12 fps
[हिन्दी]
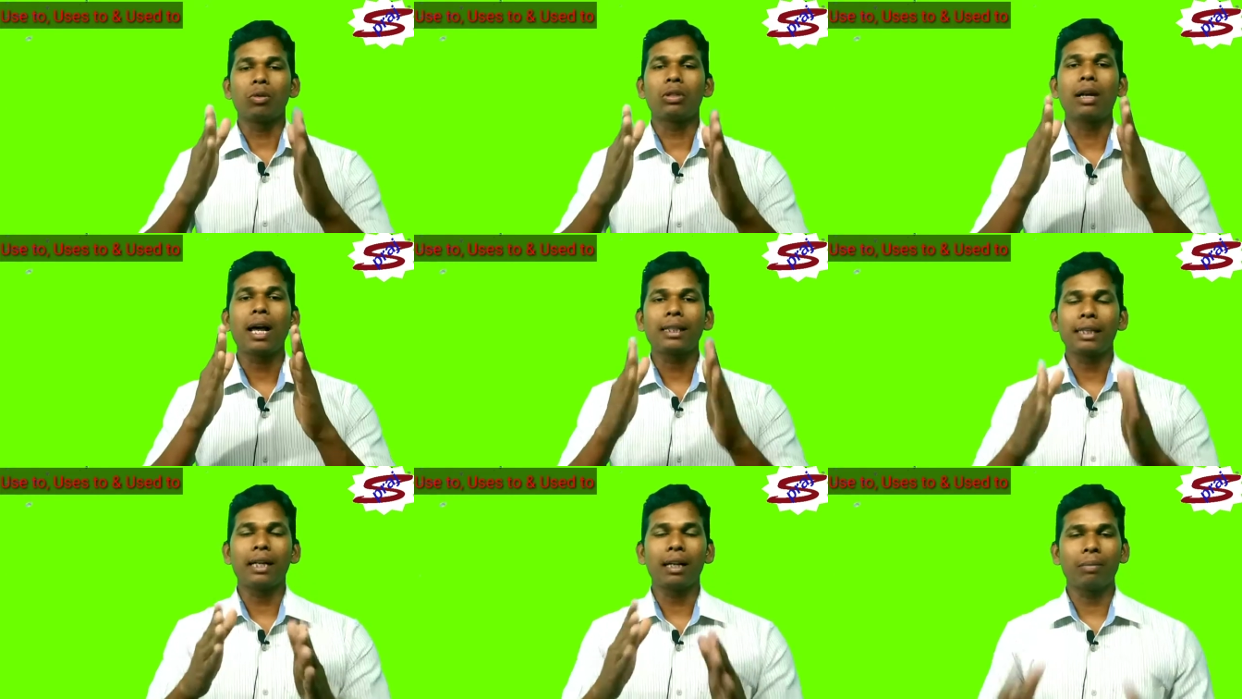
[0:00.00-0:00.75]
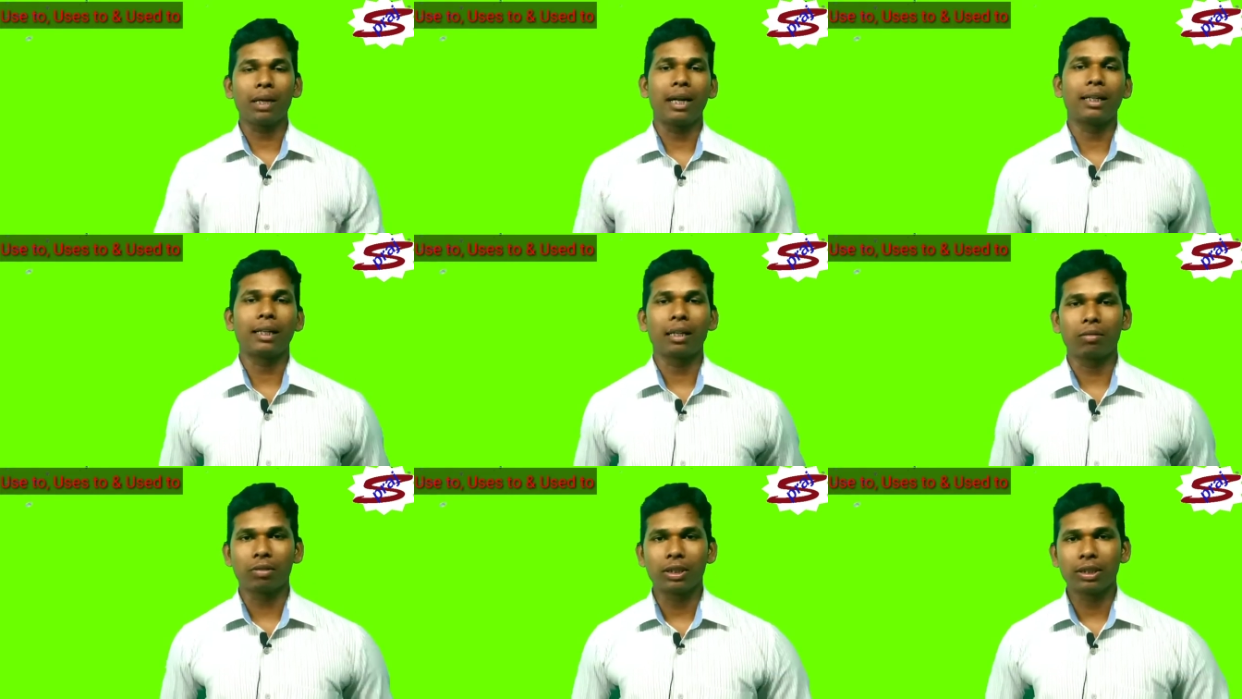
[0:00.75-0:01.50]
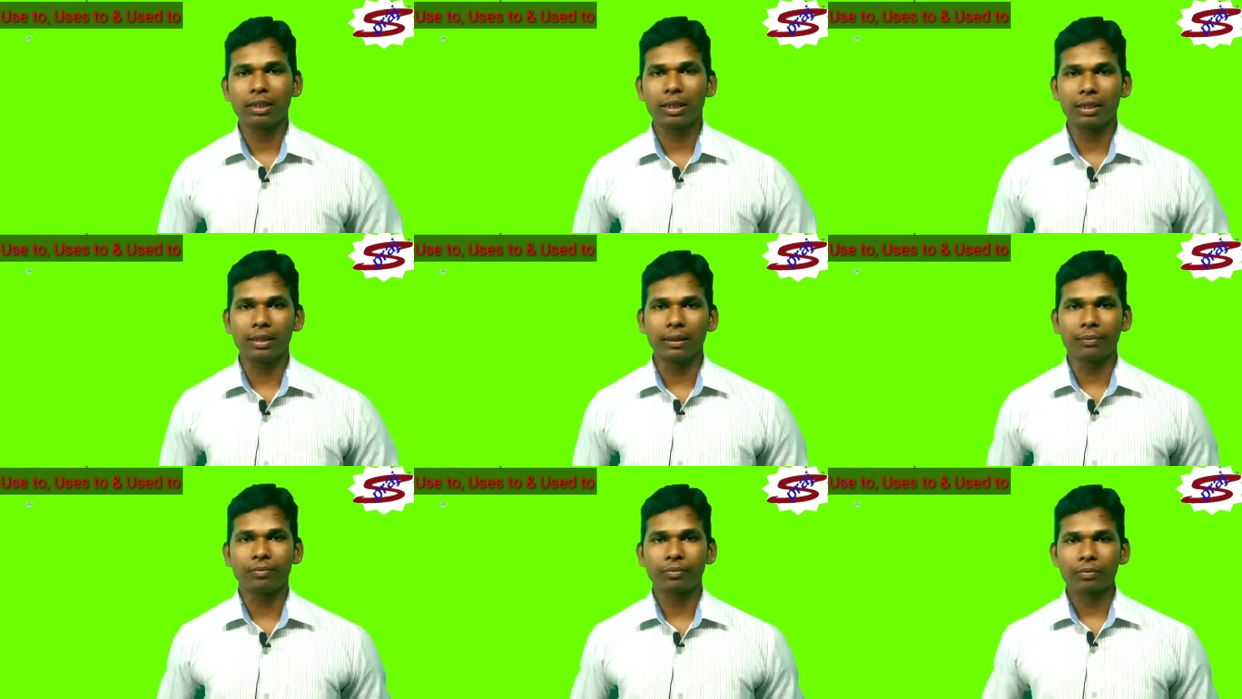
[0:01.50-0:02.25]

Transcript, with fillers: उतना ज़्यादा बनाने का कोशिश कीजिए